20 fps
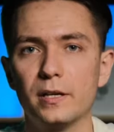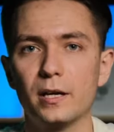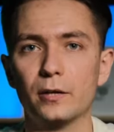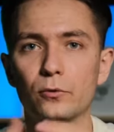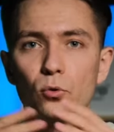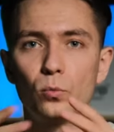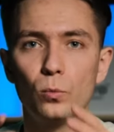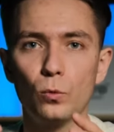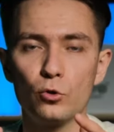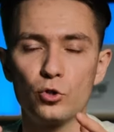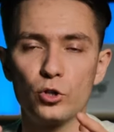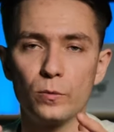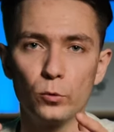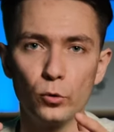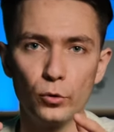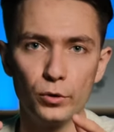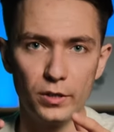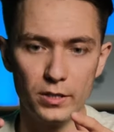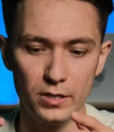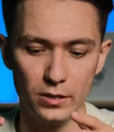Я думаю, уже
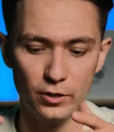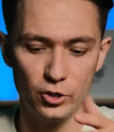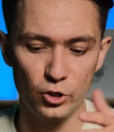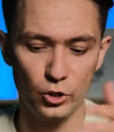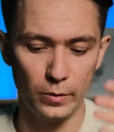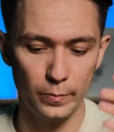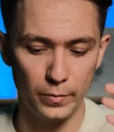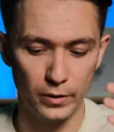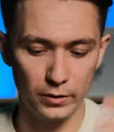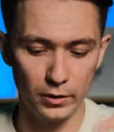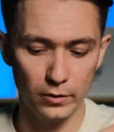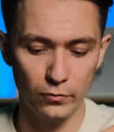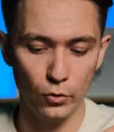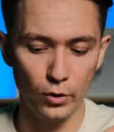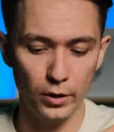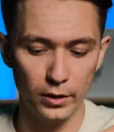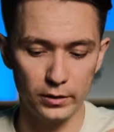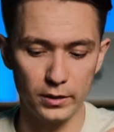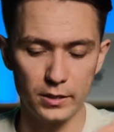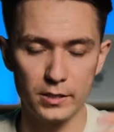многие слышали про
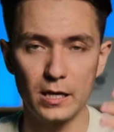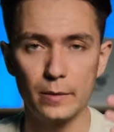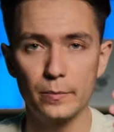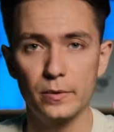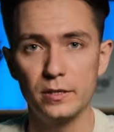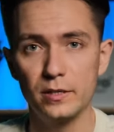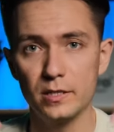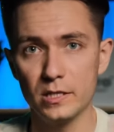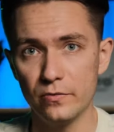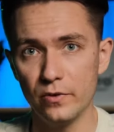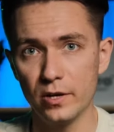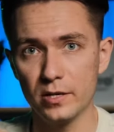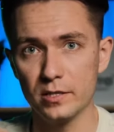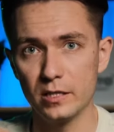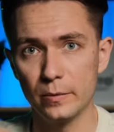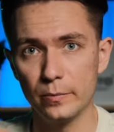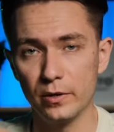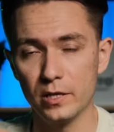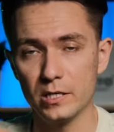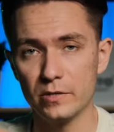него. Это самый
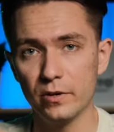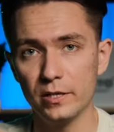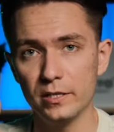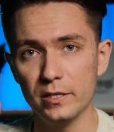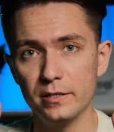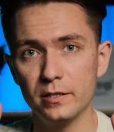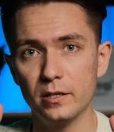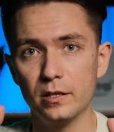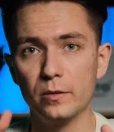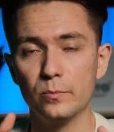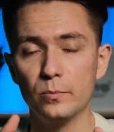известный производитель.